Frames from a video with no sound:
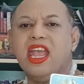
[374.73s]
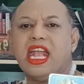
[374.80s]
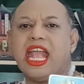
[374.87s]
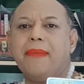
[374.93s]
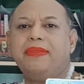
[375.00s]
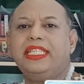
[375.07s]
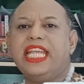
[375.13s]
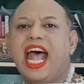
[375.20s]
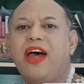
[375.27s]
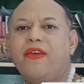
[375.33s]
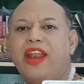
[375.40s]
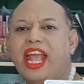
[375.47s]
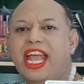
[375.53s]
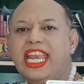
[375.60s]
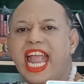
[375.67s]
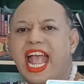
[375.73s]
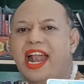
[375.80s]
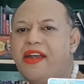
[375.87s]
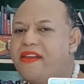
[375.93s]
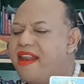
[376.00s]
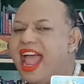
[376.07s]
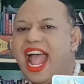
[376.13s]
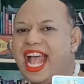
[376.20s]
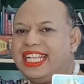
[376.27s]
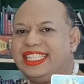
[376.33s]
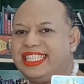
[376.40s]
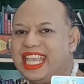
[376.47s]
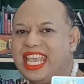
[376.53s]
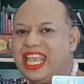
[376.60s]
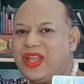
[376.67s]
กับชาวลัคนารา
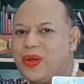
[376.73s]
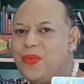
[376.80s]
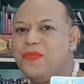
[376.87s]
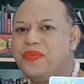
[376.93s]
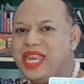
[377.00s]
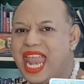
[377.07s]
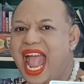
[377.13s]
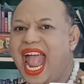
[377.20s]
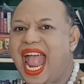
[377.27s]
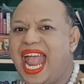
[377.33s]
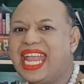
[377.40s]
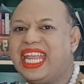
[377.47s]
ศีกลุ่มได้